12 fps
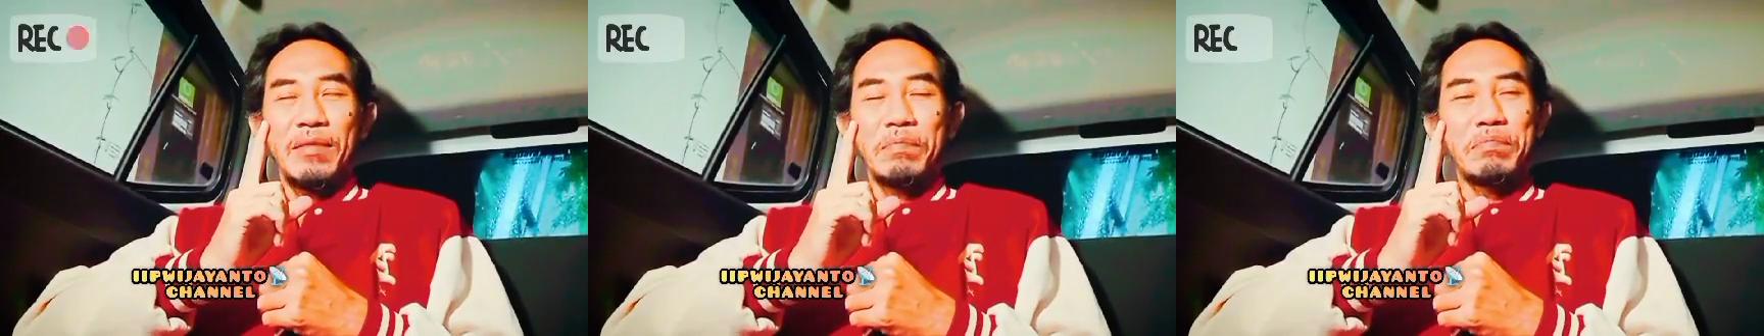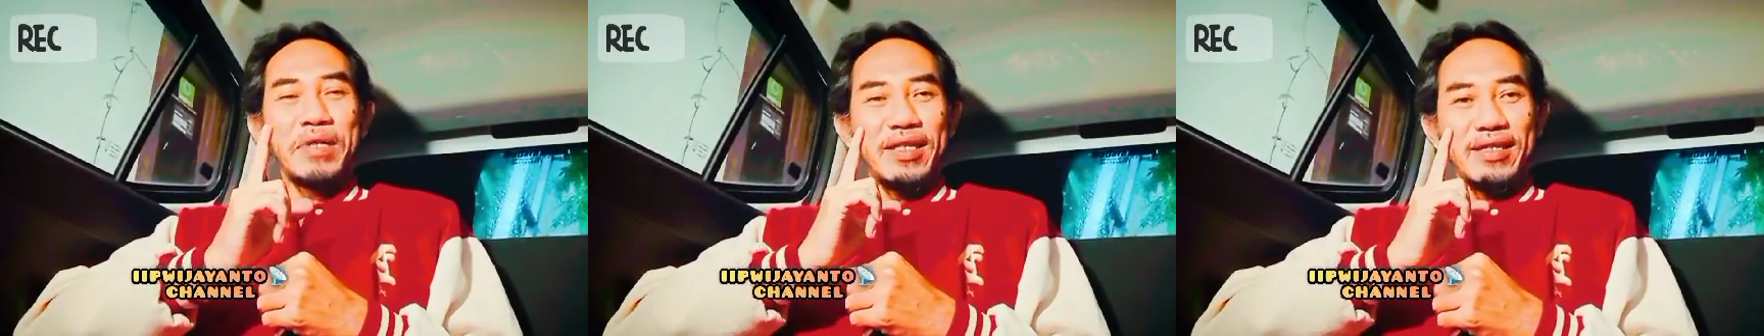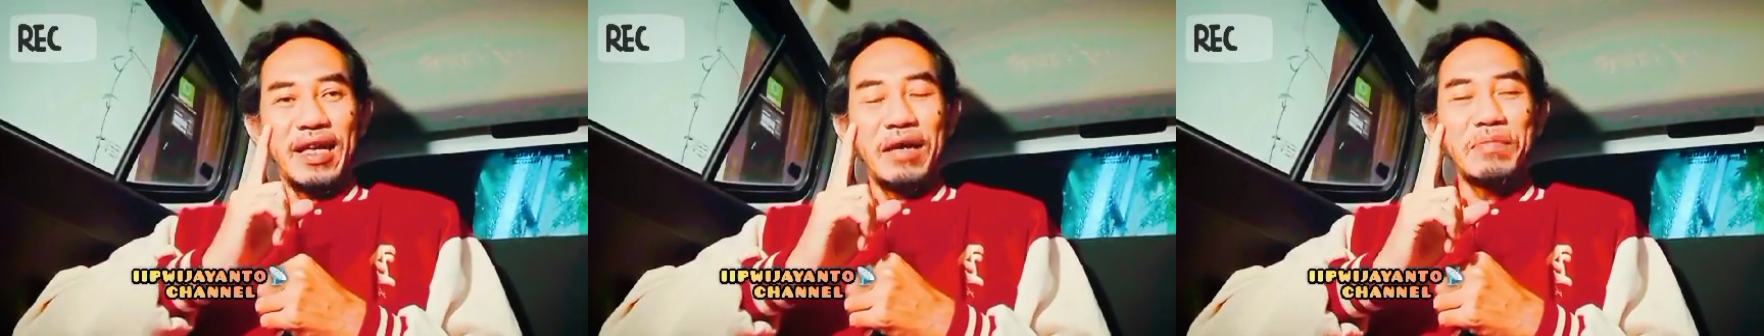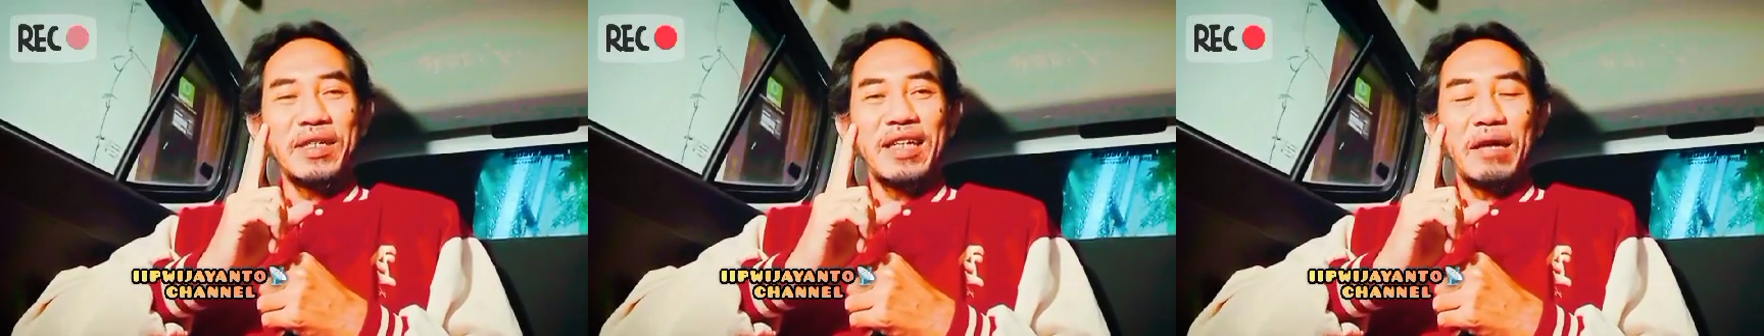bisa
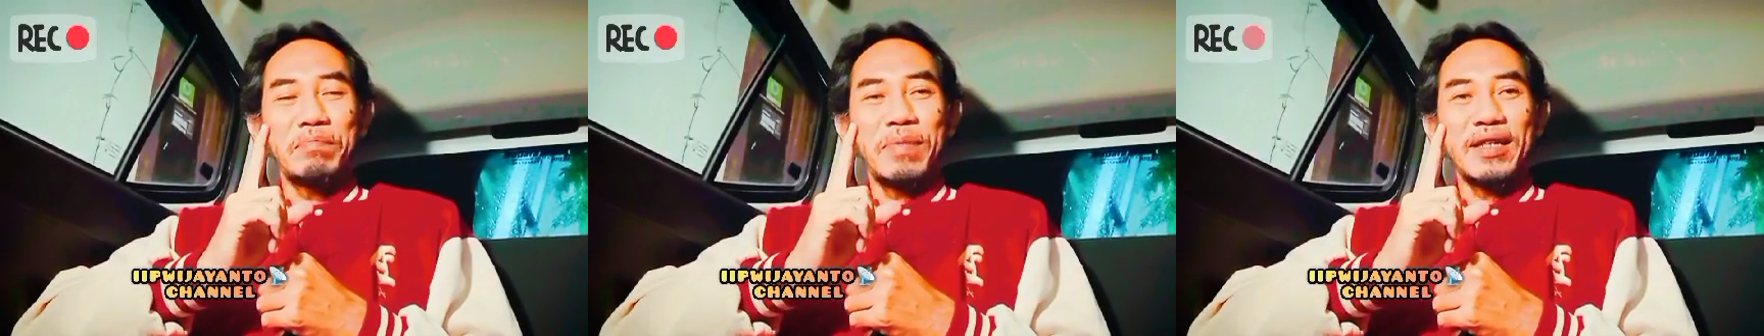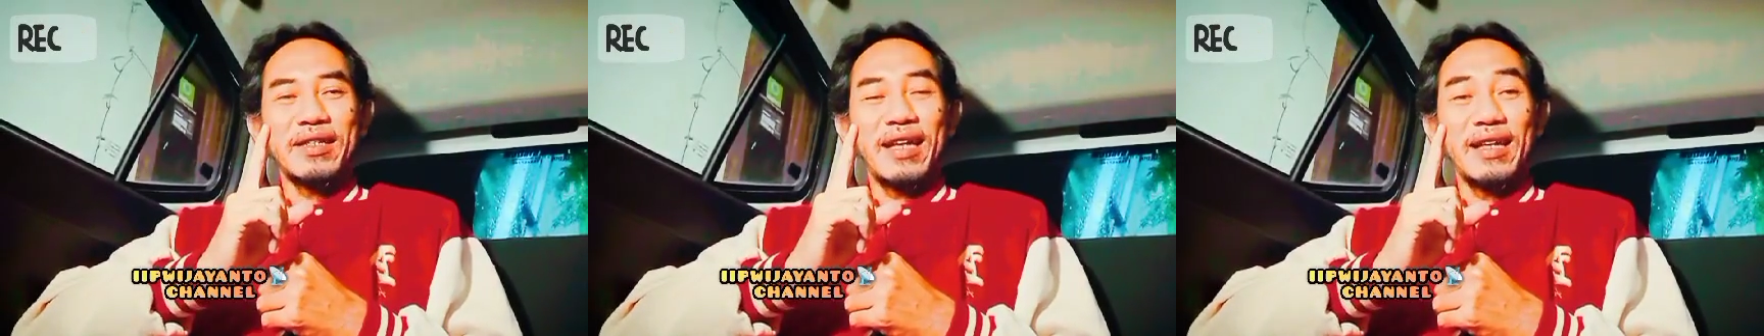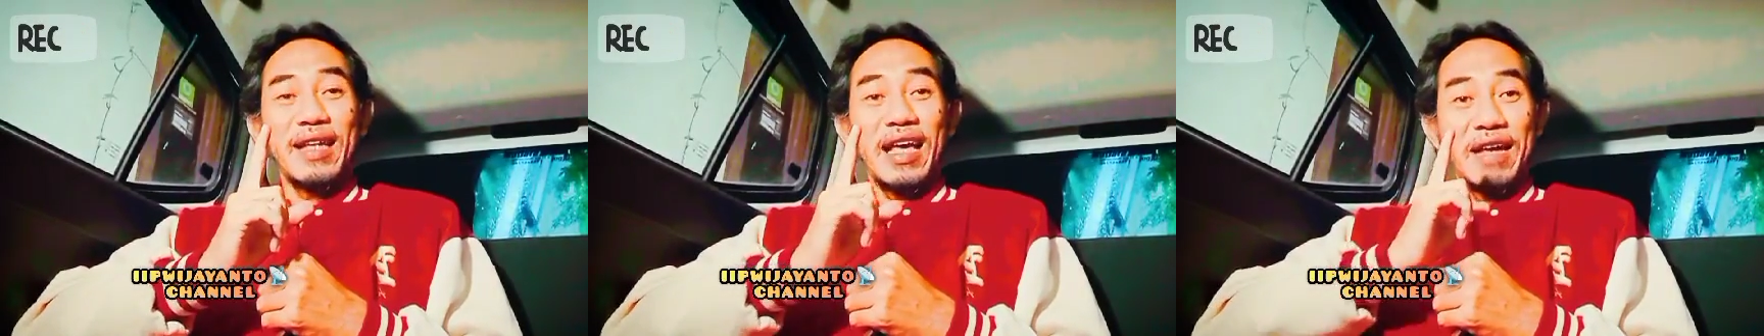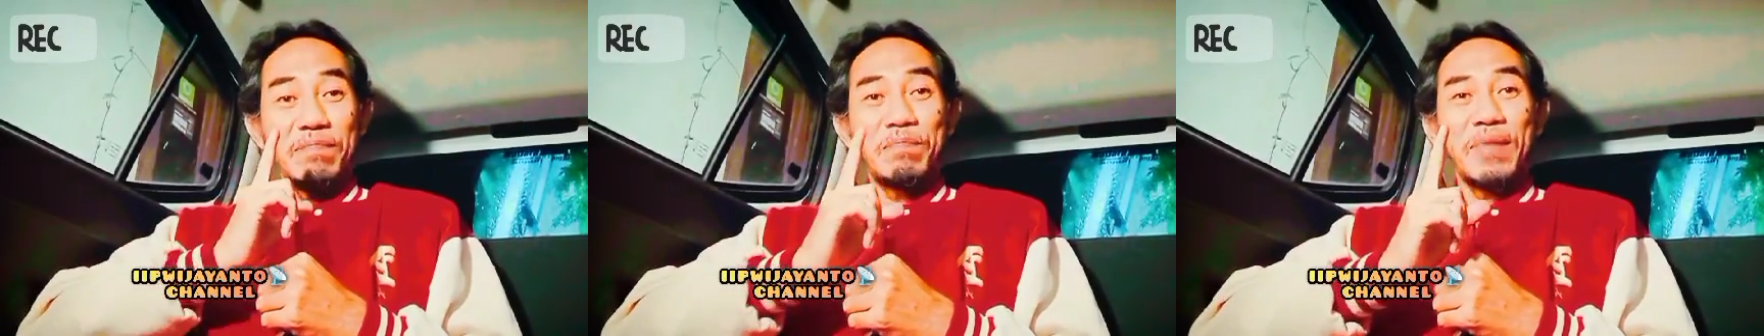mendapatkan
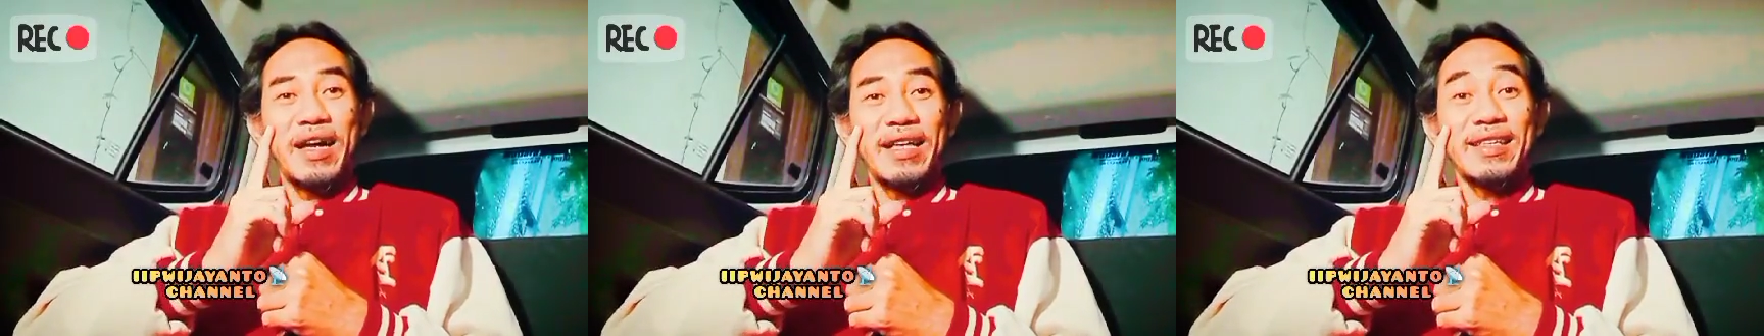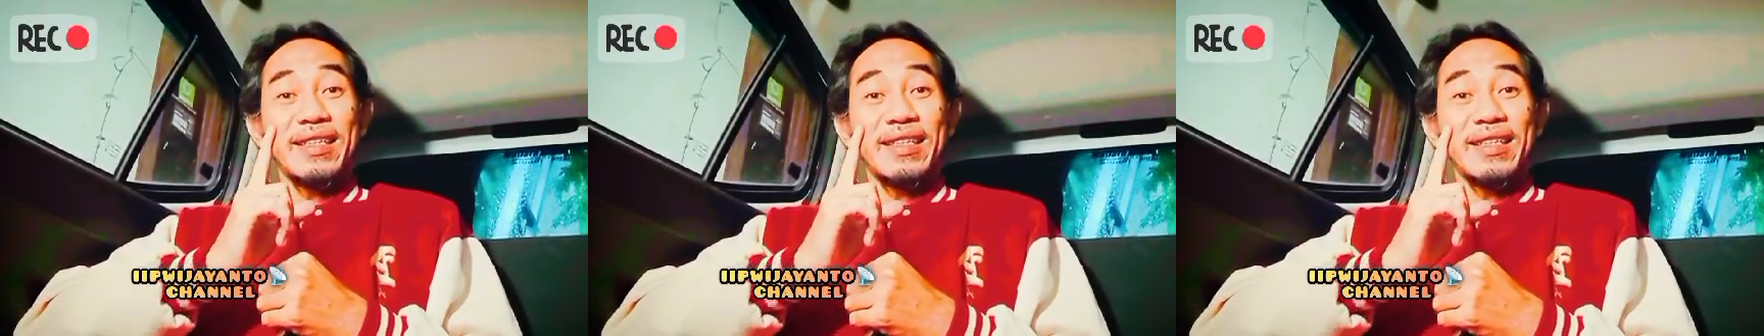apa